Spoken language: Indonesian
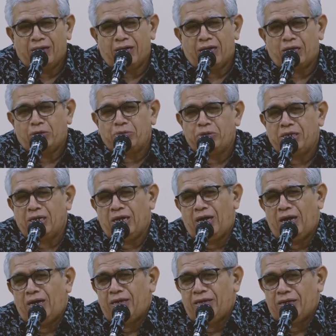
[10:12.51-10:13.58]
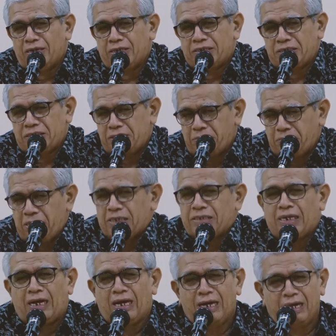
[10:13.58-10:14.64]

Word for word: karunia Allah semata